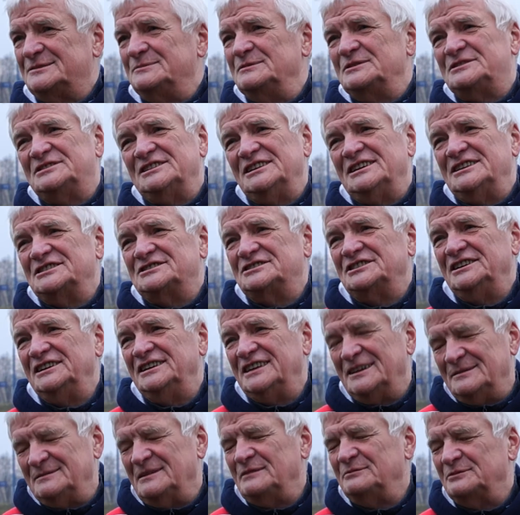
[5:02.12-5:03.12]
myślę, że
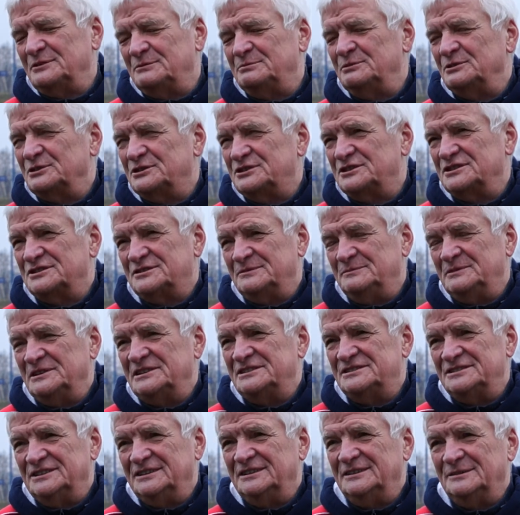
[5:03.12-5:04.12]
nie ma wątpliwości, że
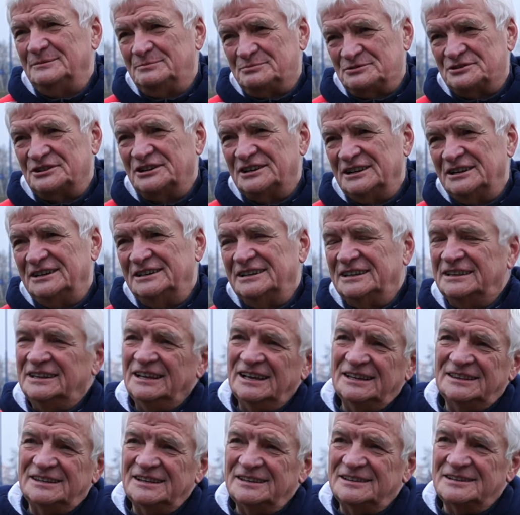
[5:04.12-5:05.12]
będzie przychylny dla tej